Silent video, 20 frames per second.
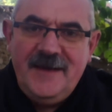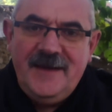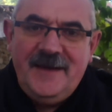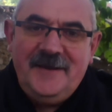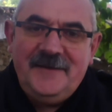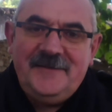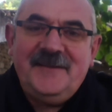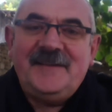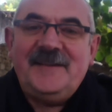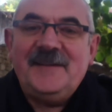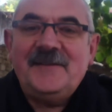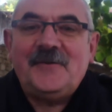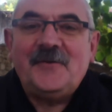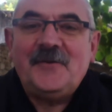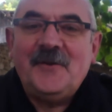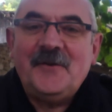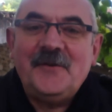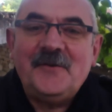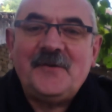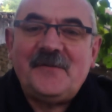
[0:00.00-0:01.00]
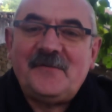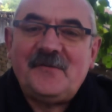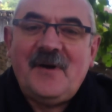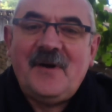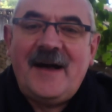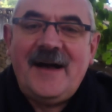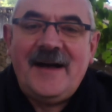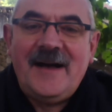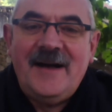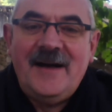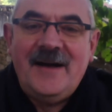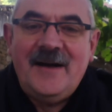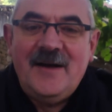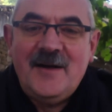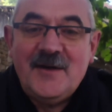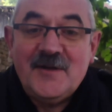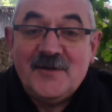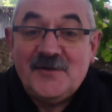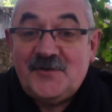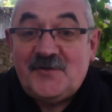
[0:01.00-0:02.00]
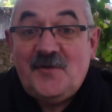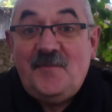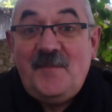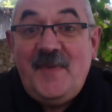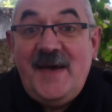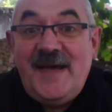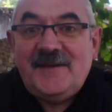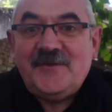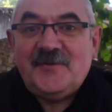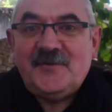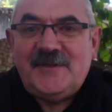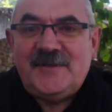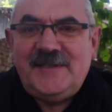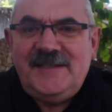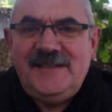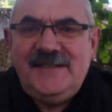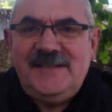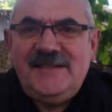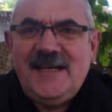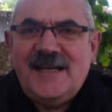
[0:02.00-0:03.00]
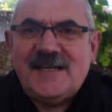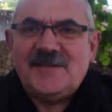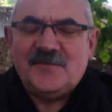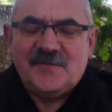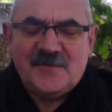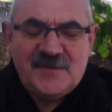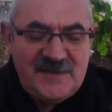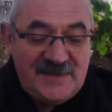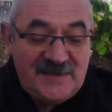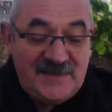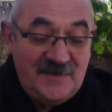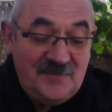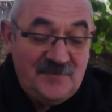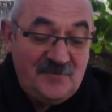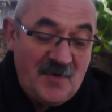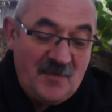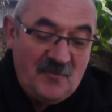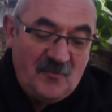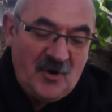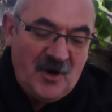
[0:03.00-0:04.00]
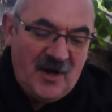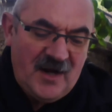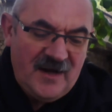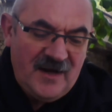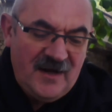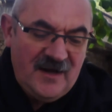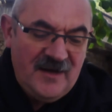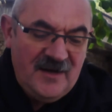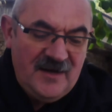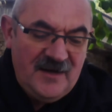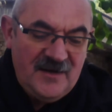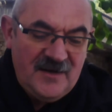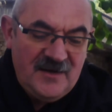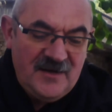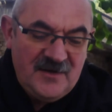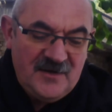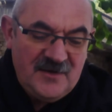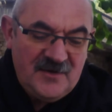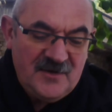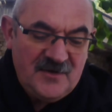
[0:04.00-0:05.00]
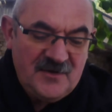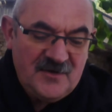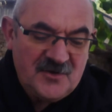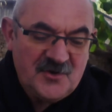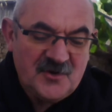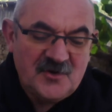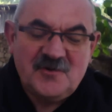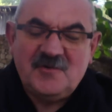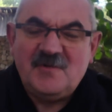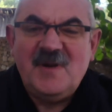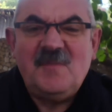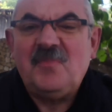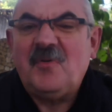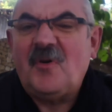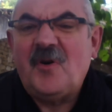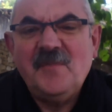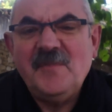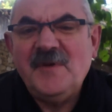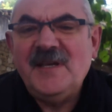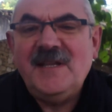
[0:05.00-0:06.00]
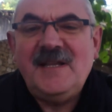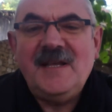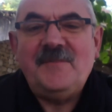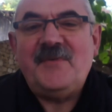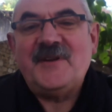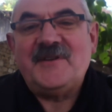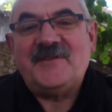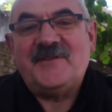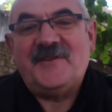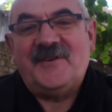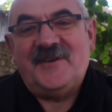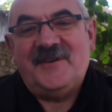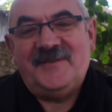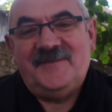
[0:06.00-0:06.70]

Et c'est étonnant de voir ce maître qui dit à son disciple, mais moi, je suis le premier des pécheurs.